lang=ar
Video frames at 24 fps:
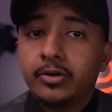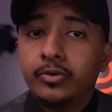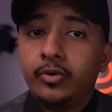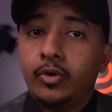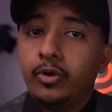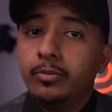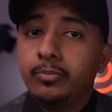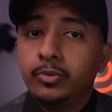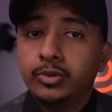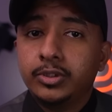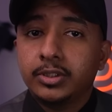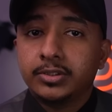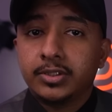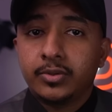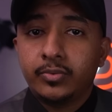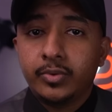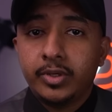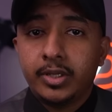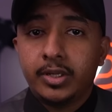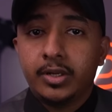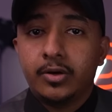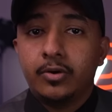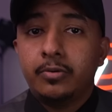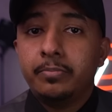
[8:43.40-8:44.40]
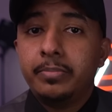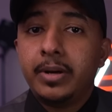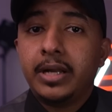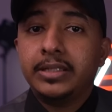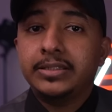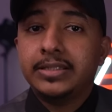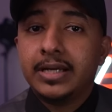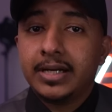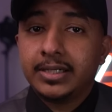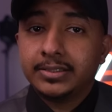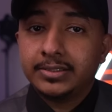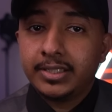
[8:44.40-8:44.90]
اقنعه لمده طويله
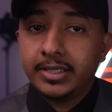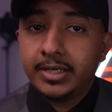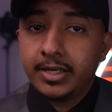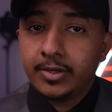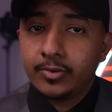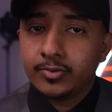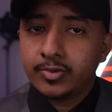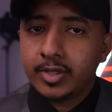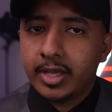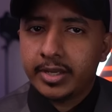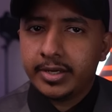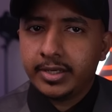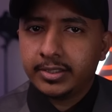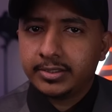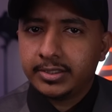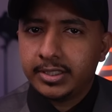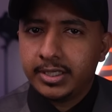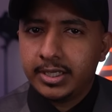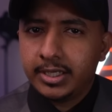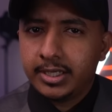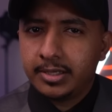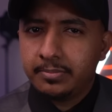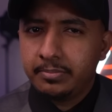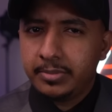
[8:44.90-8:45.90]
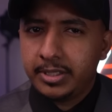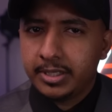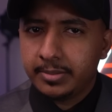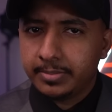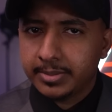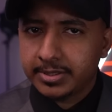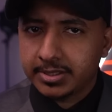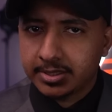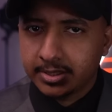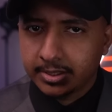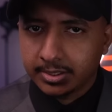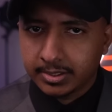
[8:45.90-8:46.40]
وبعدها اقتنع وصار يعطيني كميه
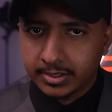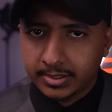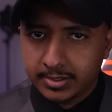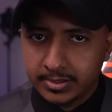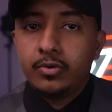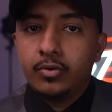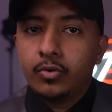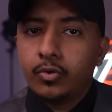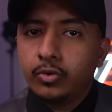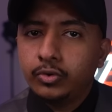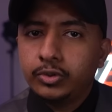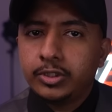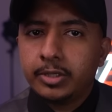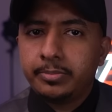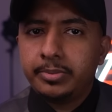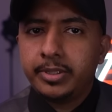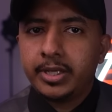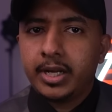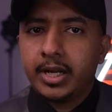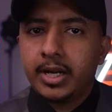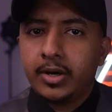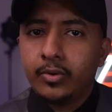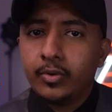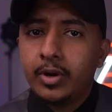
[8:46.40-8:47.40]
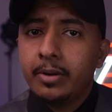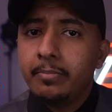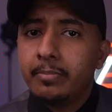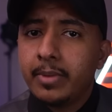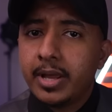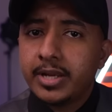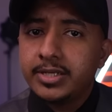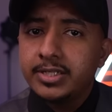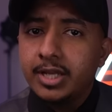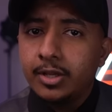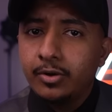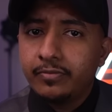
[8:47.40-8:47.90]
بسيطه وكنت ابيعها
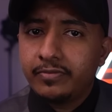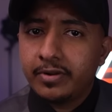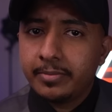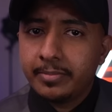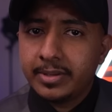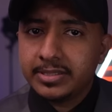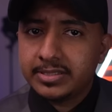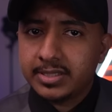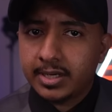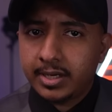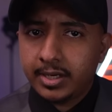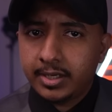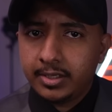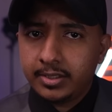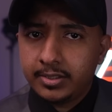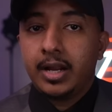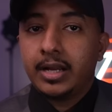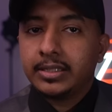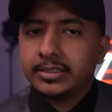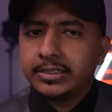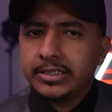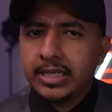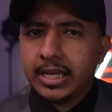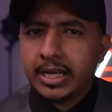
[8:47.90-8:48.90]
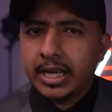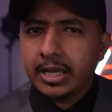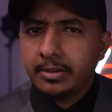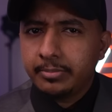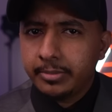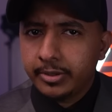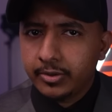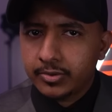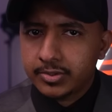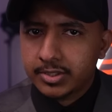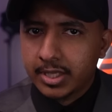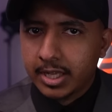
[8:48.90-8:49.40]
ولما ارجع له في المزرعه اعطيه اقل
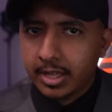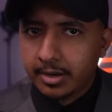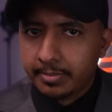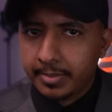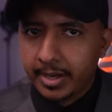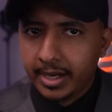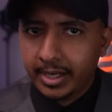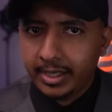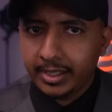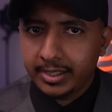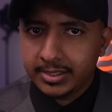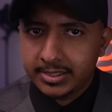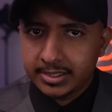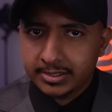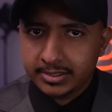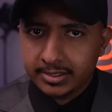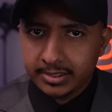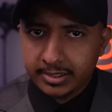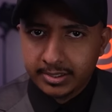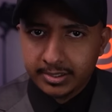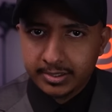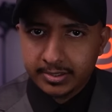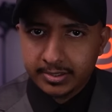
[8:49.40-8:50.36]
من نص الارباح اللي جتني